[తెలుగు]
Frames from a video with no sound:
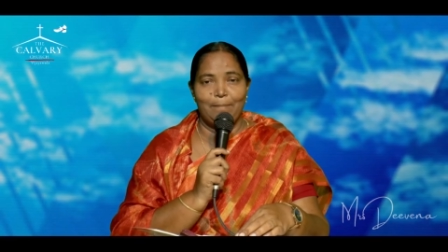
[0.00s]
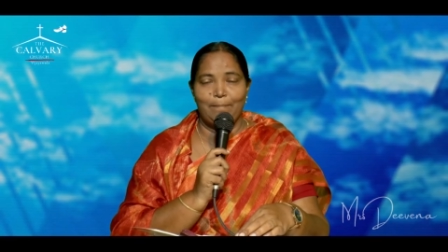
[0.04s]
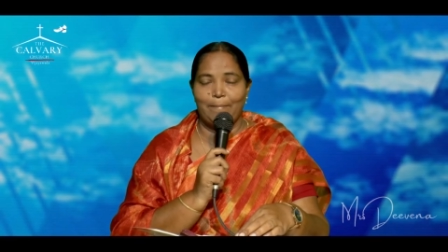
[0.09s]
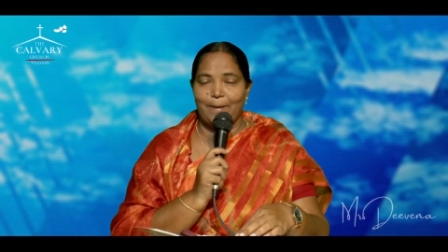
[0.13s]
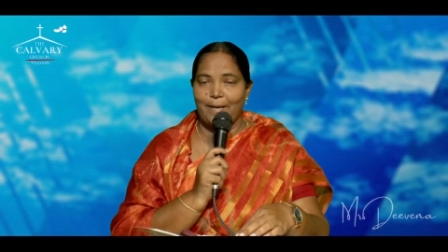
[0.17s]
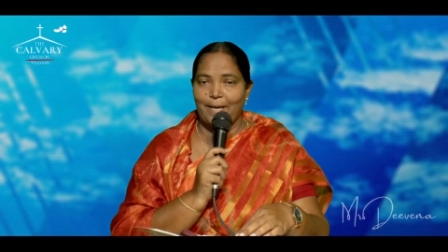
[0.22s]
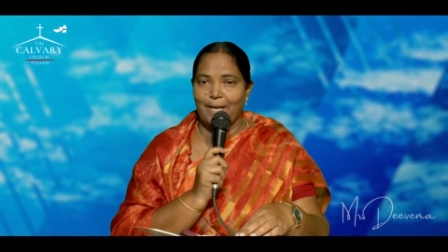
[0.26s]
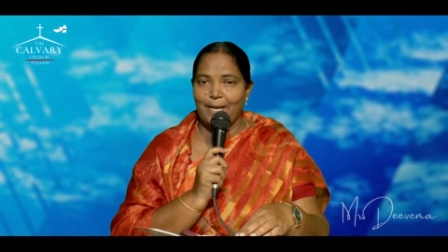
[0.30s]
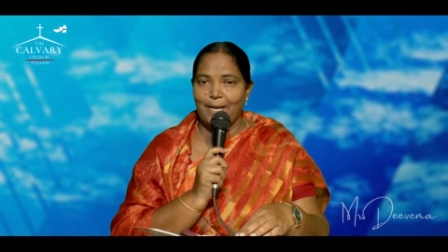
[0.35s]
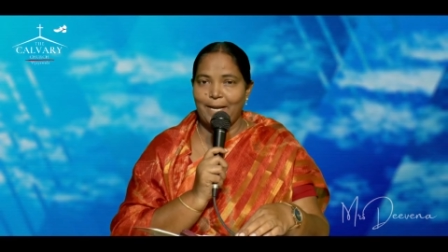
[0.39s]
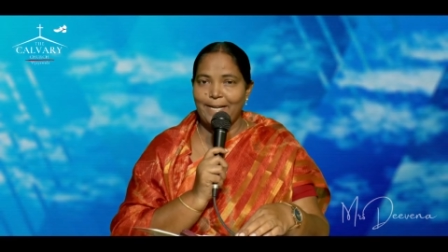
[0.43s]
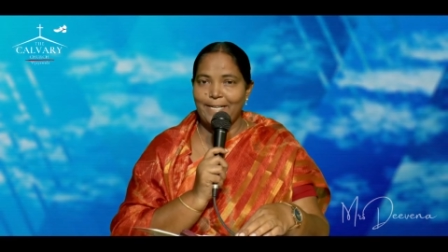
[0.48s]

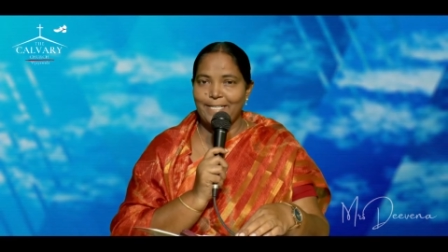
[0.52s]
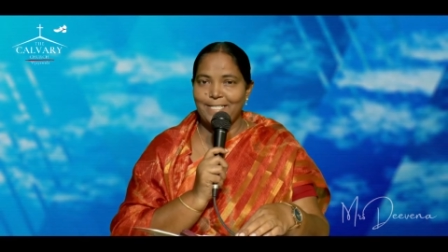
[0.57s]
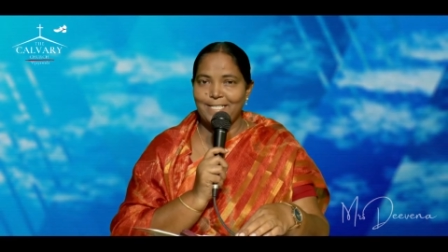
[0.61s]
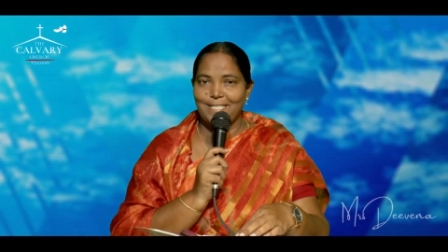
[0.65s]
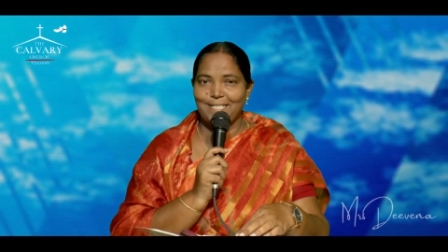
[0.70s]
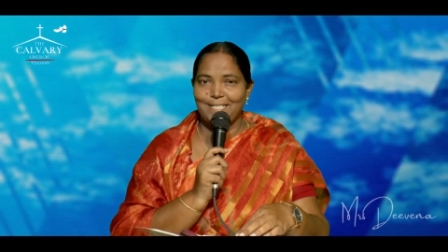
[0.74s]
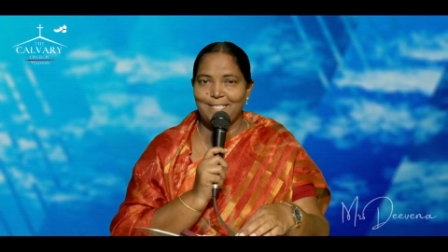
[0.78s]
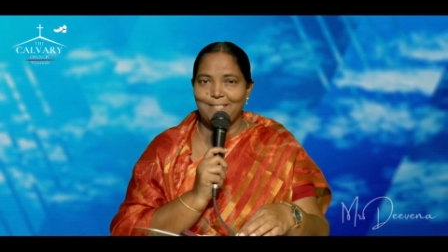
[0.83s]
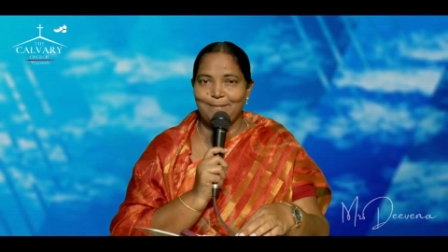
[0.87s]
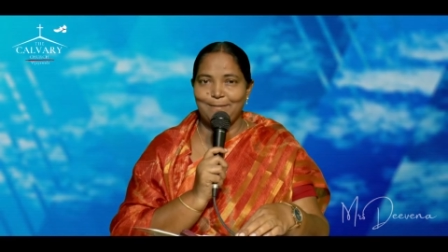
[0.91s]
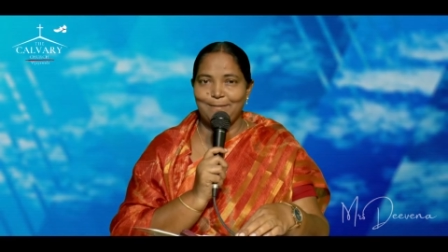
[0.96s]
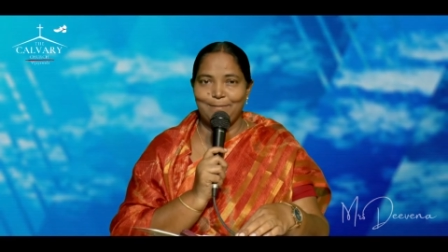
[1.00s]
పేరెంట్స్
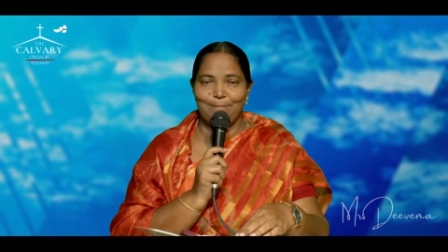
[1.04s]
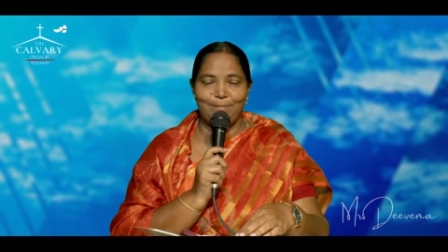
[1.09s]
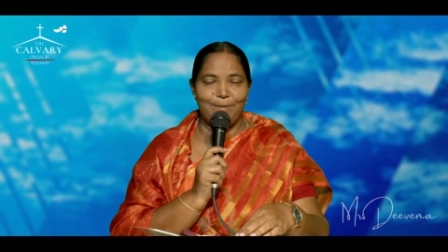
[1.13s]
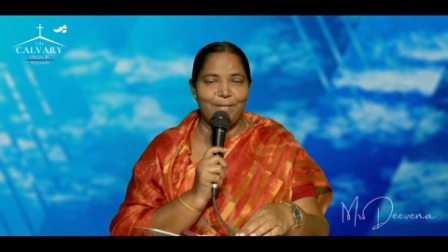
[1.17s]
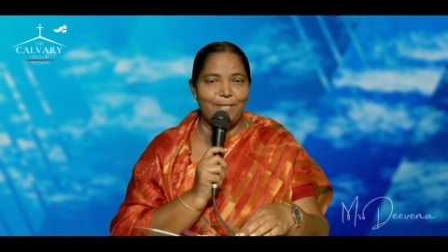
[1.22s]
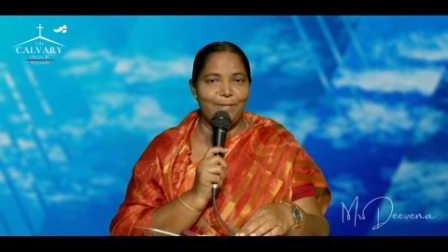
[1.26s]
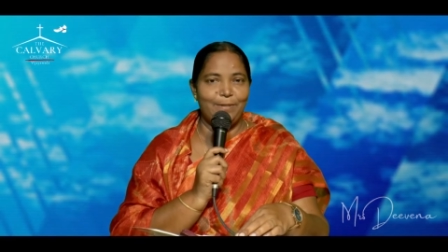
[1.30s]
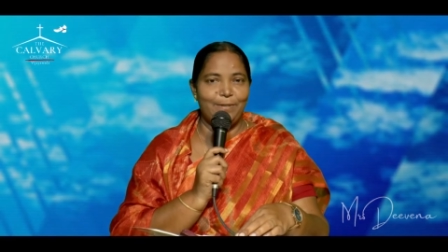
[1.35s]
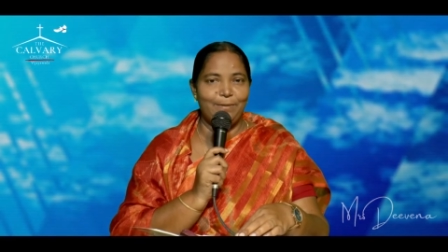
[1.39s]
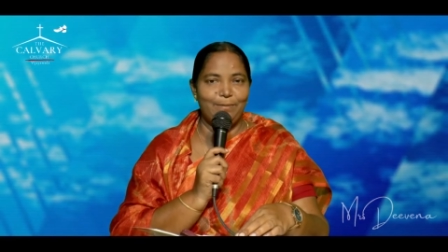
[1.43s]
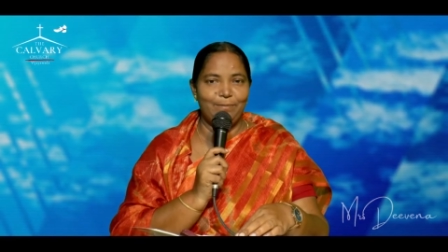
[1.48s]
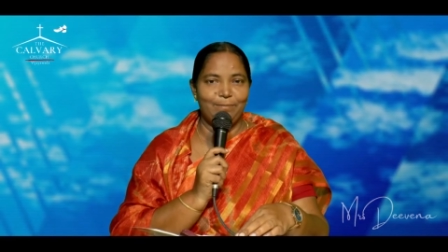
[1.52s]

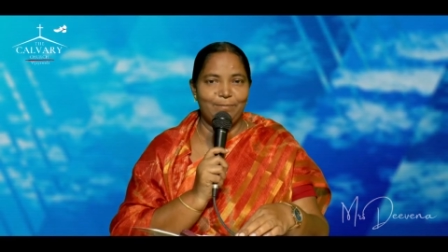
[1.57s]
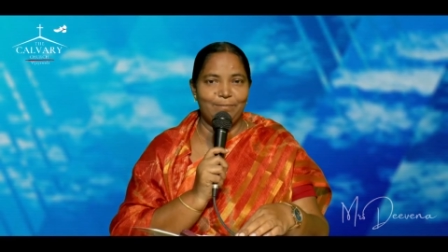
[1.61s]
మీరు